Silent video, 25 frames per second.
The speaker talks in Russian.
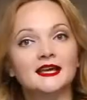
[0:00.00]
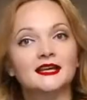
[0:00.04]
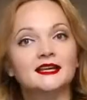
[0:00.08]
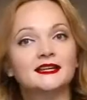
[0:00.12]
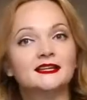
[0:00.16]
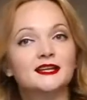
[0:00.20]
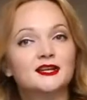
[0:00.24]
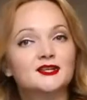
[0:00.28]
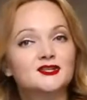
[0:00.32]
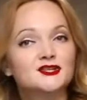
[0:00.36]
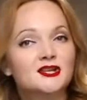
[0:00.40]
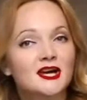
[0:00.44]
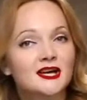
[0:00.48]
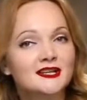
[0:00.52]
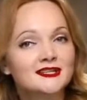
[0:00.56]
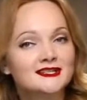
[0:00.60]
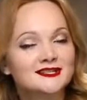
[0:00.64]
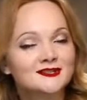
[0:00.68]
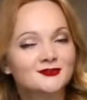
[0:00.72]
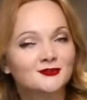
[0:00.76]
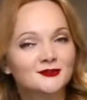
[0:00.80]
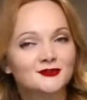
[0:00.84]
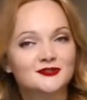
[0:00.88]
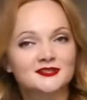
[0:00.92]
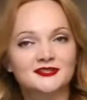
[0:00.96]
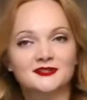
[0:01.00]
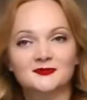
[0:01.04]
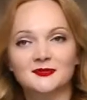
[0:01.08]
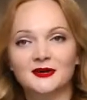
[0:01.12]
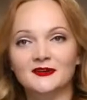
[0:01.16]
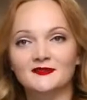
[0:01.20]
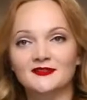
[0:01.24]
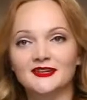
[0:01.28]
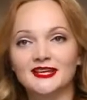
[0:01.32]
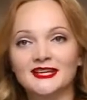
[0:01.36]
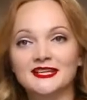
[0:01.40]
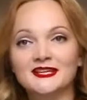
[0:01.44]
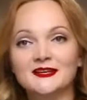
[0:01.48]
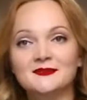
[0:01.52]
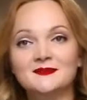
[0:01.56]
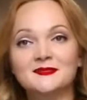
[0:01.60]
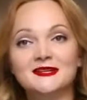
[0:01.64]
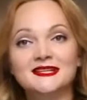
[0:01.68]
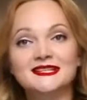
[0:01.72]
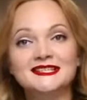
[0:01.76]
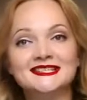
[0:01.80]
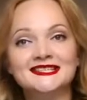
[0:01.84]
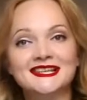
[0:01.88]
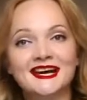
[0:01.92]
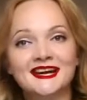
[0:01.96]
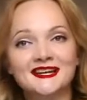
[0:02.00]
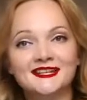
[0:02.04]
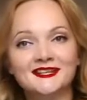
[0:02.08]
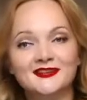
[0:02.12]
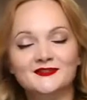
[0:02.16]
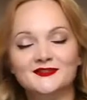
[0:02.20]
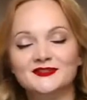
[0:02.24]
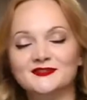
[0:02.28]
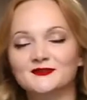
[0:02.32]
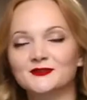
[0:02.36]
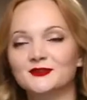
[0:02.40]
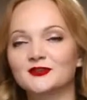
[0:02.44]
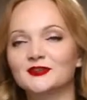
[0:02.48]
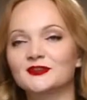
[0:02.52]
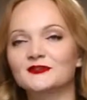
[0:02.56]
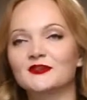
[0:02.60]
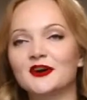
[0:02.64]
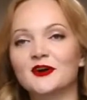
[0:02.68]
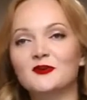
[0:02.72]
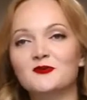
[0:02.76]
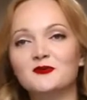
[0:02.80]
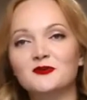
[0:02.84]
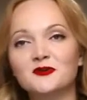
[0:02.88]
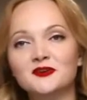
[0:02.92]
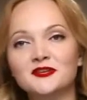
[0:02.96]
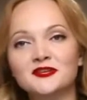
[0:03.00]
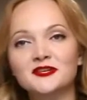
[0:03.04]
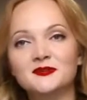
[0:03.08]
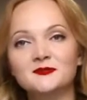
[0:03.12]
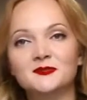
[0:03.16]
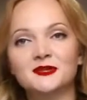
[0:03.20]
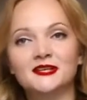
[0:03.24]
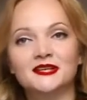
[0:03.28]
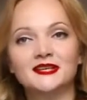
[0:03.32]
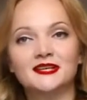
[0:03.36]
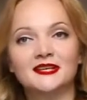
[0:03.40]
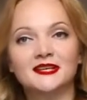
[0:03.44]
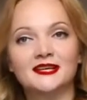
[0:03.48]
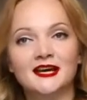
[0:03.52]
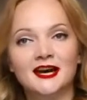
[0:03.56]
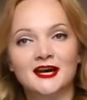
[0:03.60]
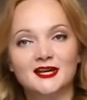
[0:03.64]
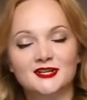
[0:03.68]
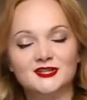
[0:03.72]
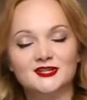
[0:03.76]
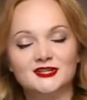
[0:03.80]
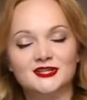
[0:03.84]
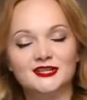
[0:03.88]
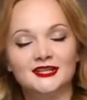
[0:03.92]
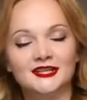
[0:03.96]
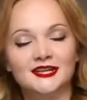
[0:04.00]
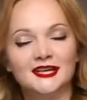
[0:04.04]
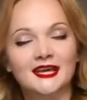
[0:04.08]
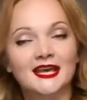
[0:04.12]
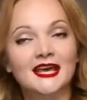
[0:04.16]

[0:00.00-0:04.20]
и начать стоит с добавления мерцания в свой новогодний макияж.